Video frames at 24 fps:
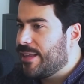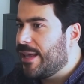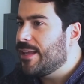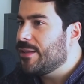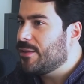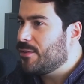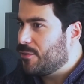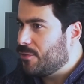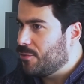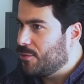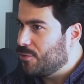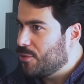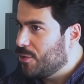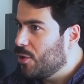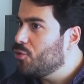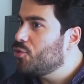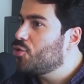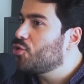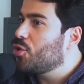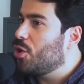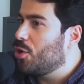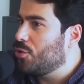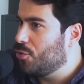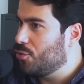dentro não
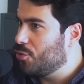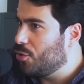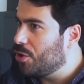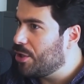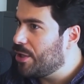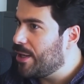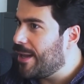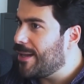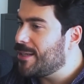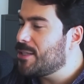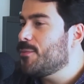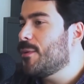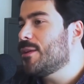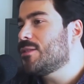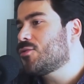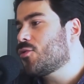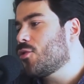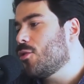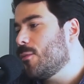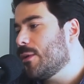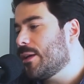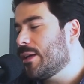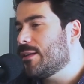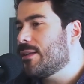só do Nordeste, mas
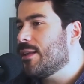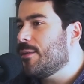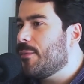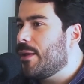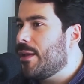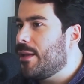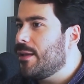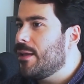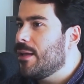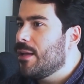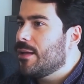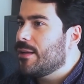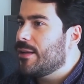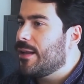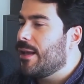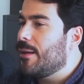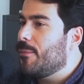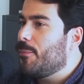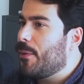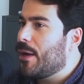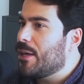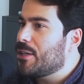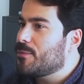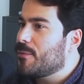como aqui também, né, a
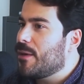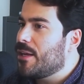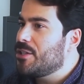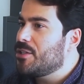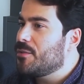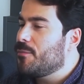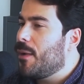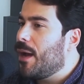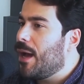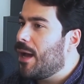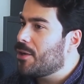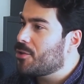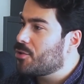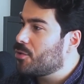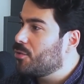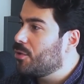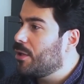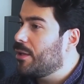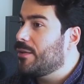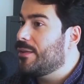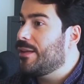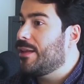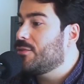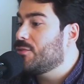parte mais de baixo,
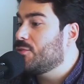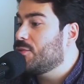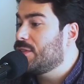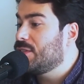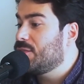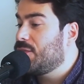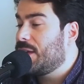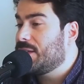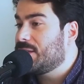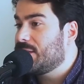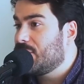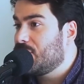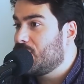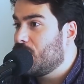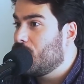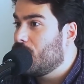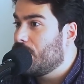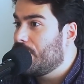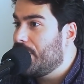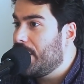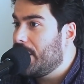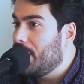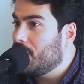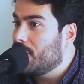na, nas festas de
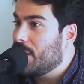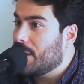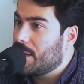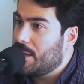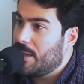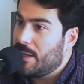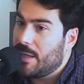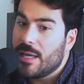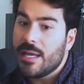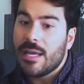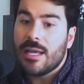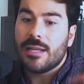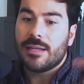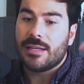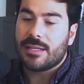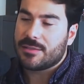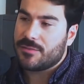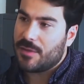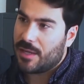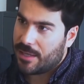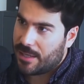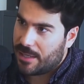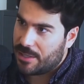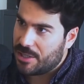rodeio daqui, nas
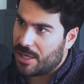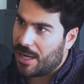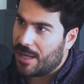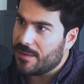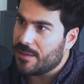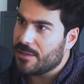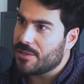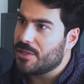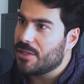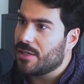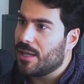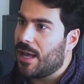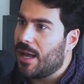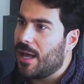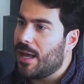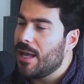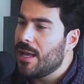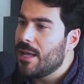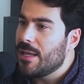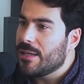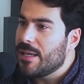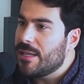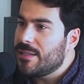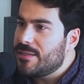vaquejadas de lá.
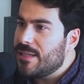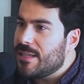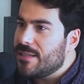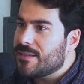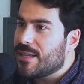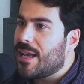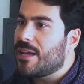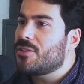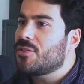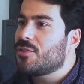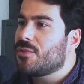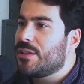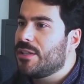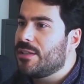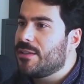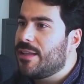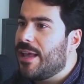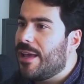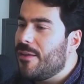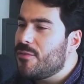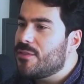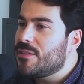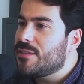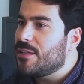O que, que vocês acham que
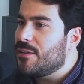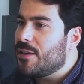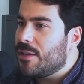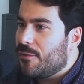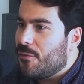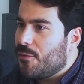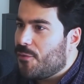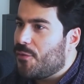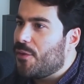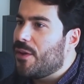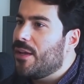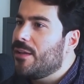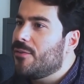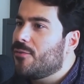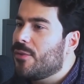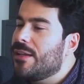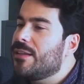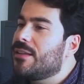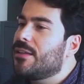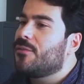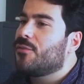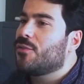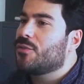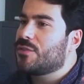deve ser feito
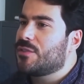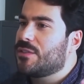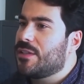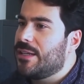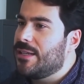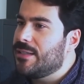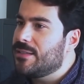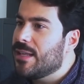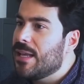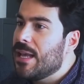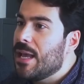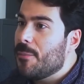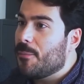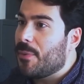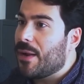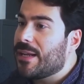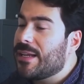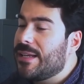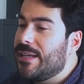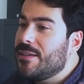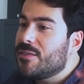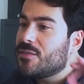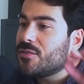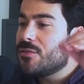entre vocês para
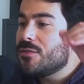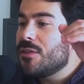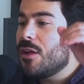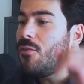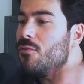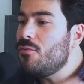que isso